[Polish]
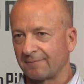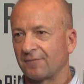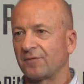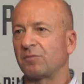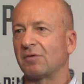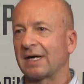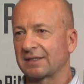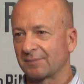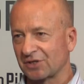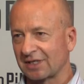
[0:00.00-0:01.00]

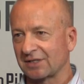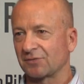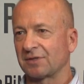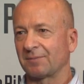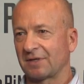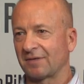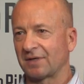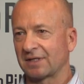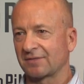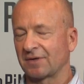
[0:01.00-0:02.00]
wypłaty przekazuje
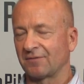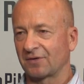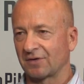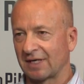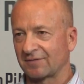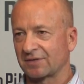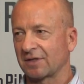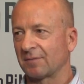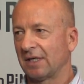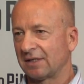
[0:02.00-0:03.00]
prawda, swoim
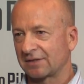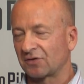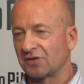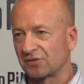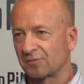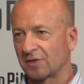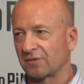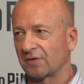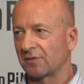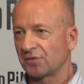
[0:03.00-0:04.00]
wykonawcom zgodnie z
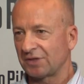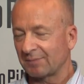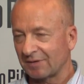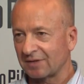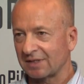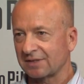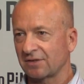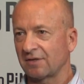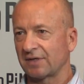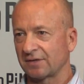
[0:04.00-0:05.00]
umową. On musi naprawdę
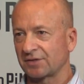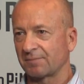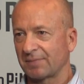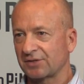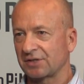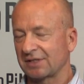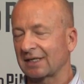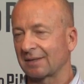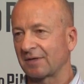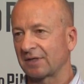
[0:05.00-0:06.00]
nadzorować, to znaczy patrzeć
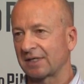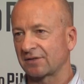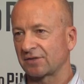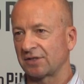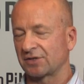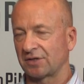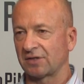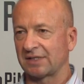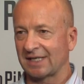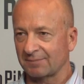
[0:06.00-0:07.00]
tak naprawdę na co dzień, jeżeli
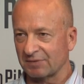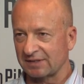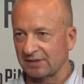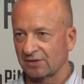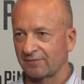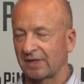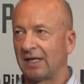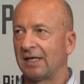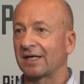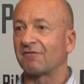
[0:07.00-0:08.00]
to jest tak prestiżowa,
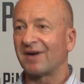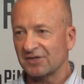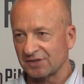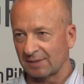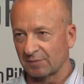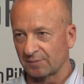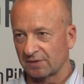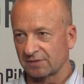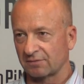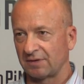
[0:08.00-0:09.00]
tak ważna po
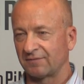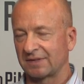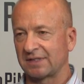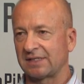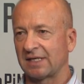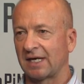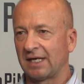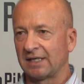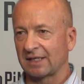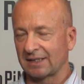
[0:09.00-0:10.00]
prostu inwestycja,
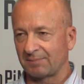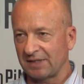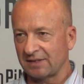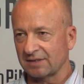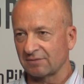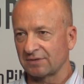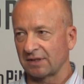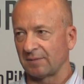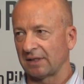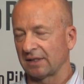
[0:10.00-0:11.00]
tak napięte są
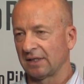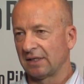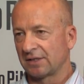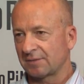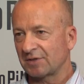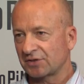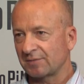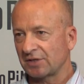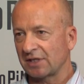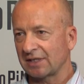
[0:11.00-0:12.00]
terminy, trzeba
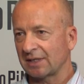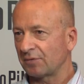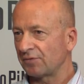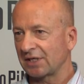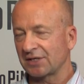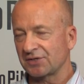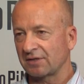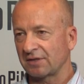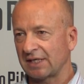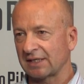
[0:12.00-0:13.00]
trzymać rękę na pulsie
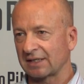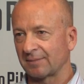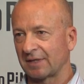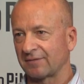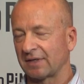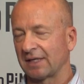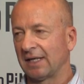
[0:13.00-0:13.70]
każdego dnia tak naprawdę.